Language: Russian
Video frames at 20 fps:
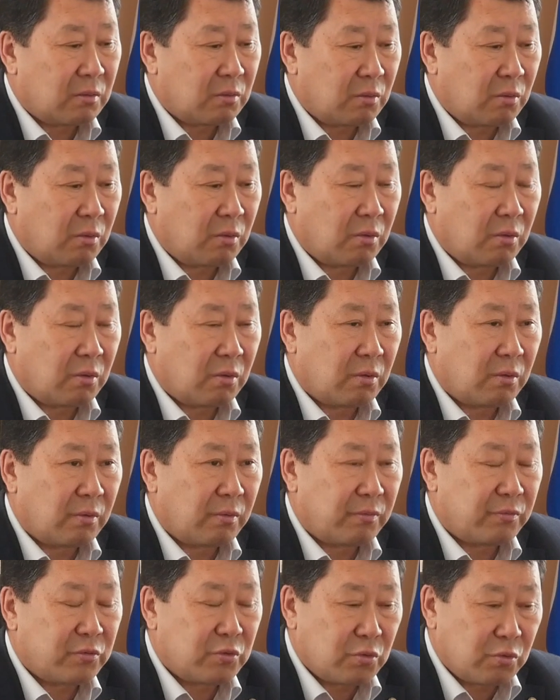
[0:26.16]
но
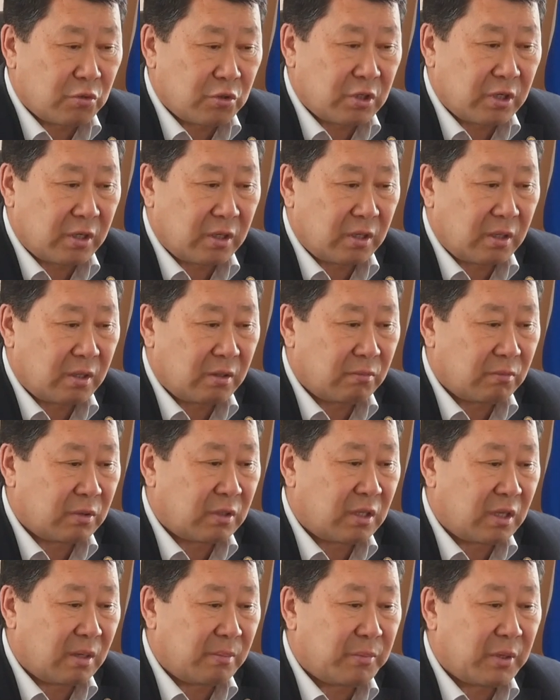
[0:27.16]
все же
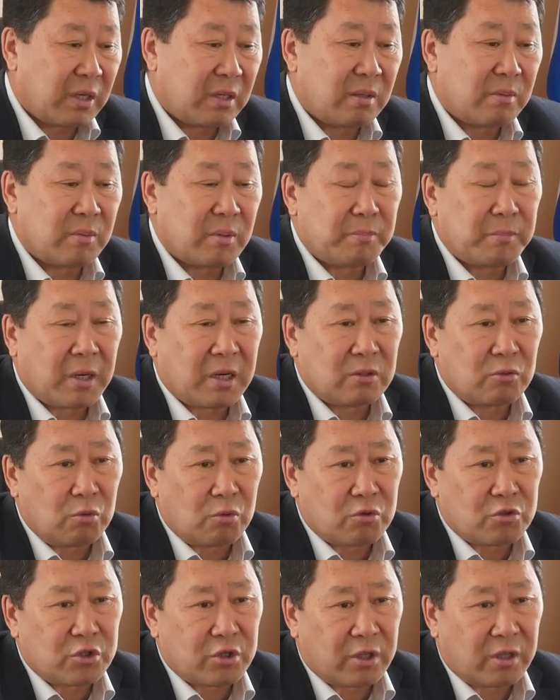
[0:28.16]
вот необходимо
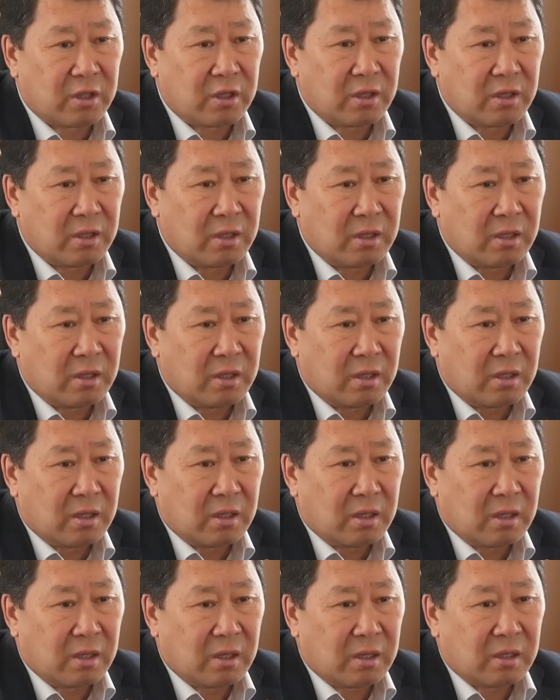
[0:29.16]
продолжить
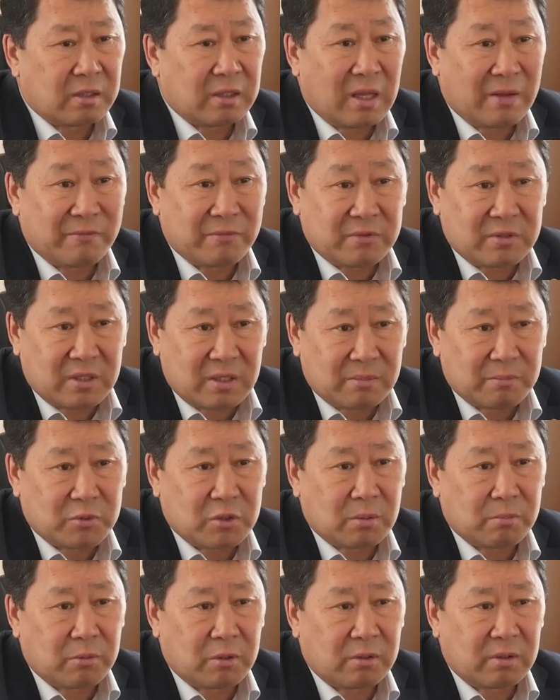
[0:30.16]
а, нам всем
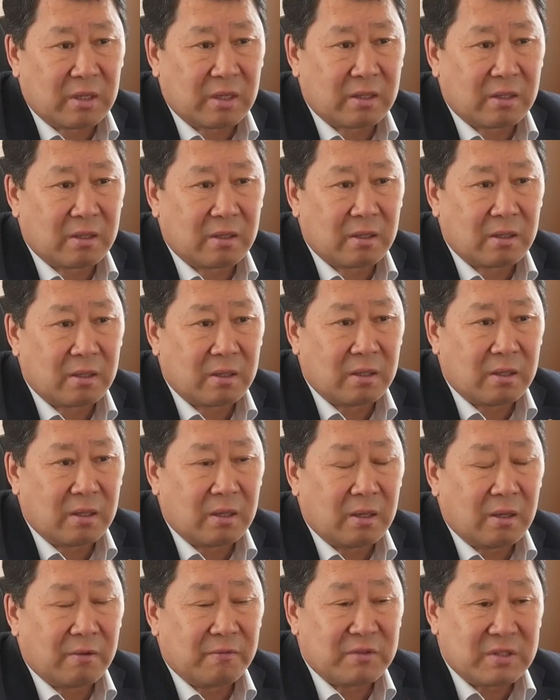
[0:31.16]
соблюдать
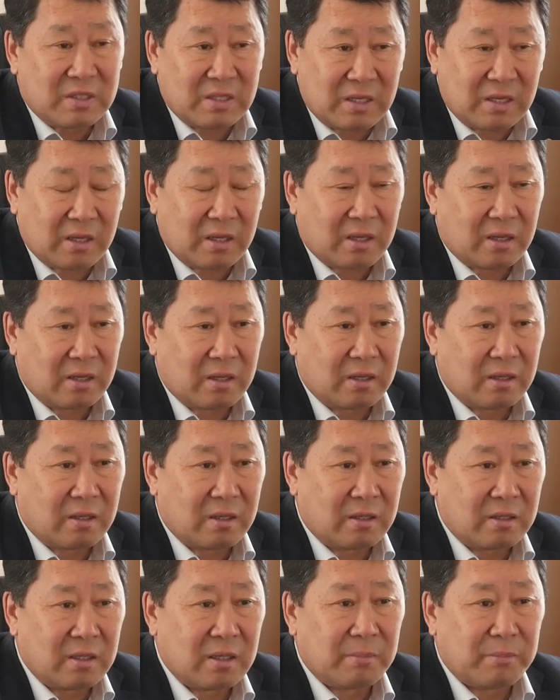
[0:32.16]
все
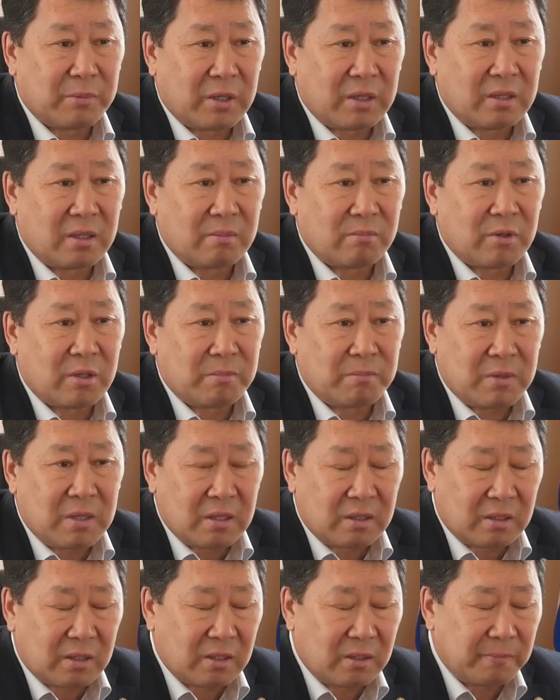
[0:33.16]
необходимые
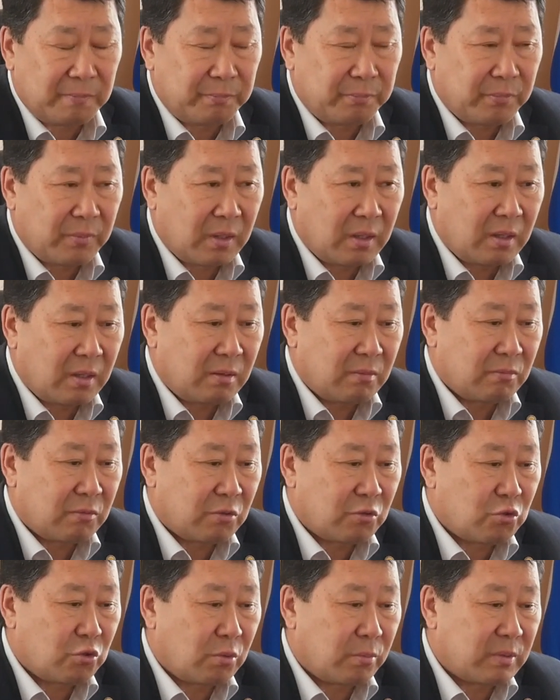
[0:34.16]
меры,
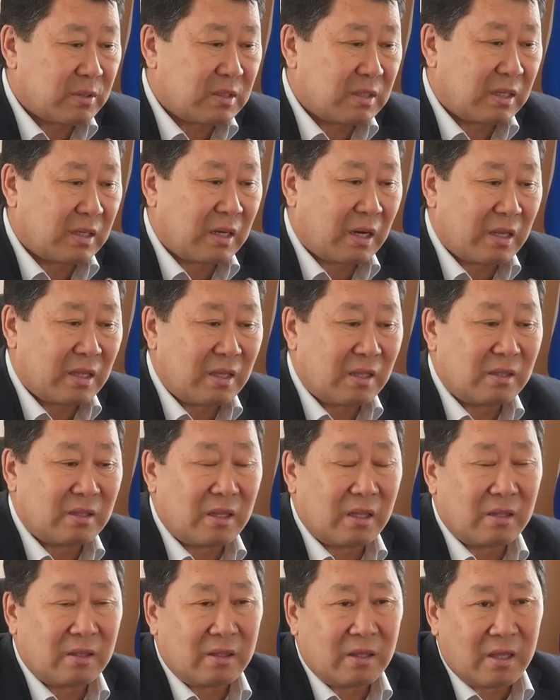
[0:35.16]
вот чтобы сохранить
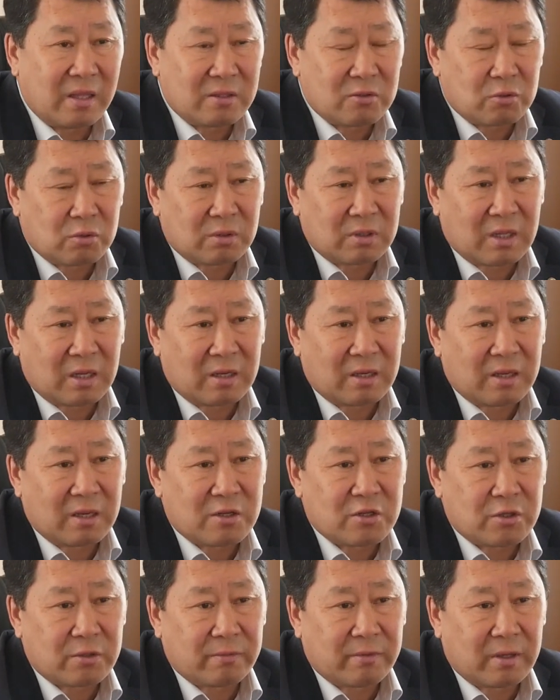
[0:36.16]
тенденцию
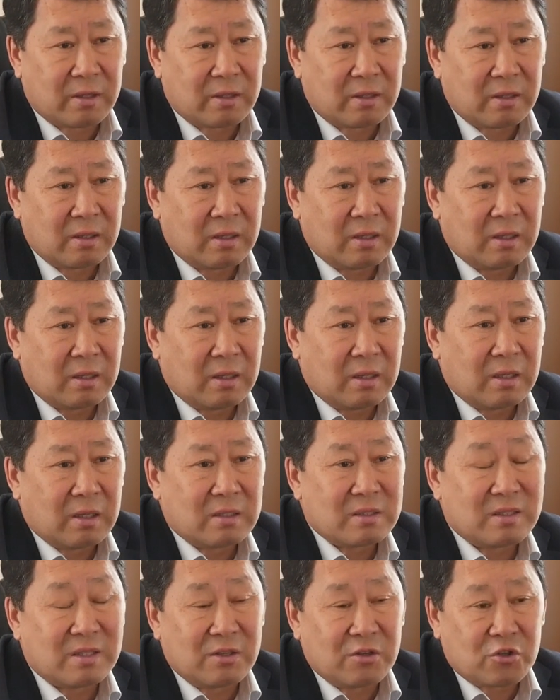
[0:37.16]
дальнейшего
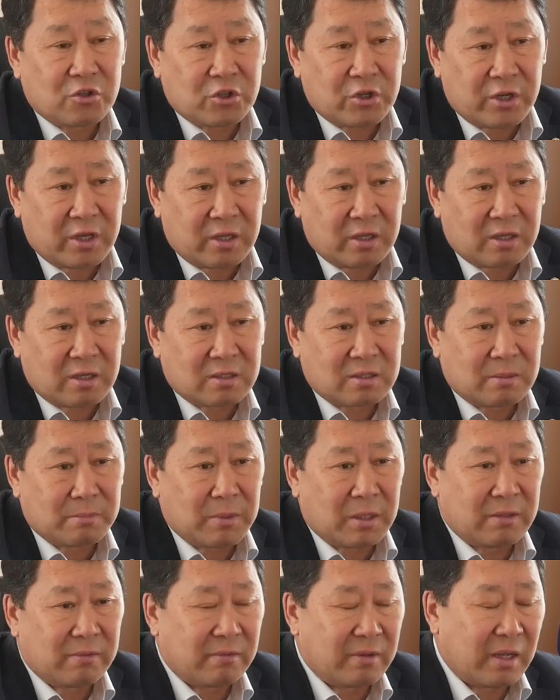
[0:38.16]
снижения
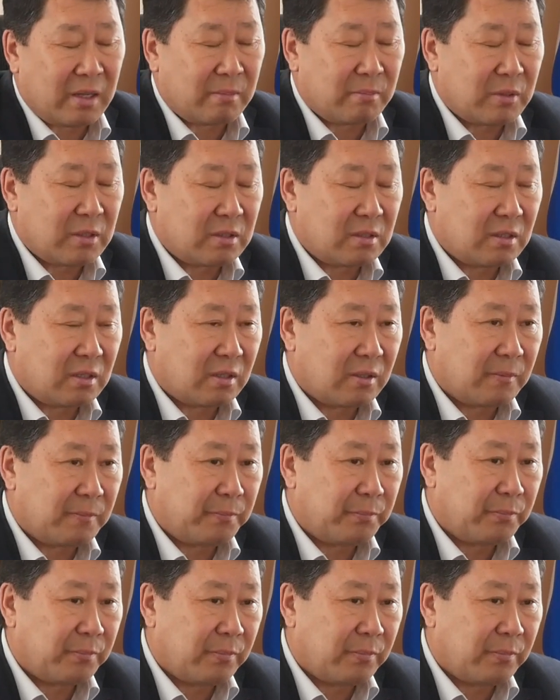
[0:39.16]
заболеваемости.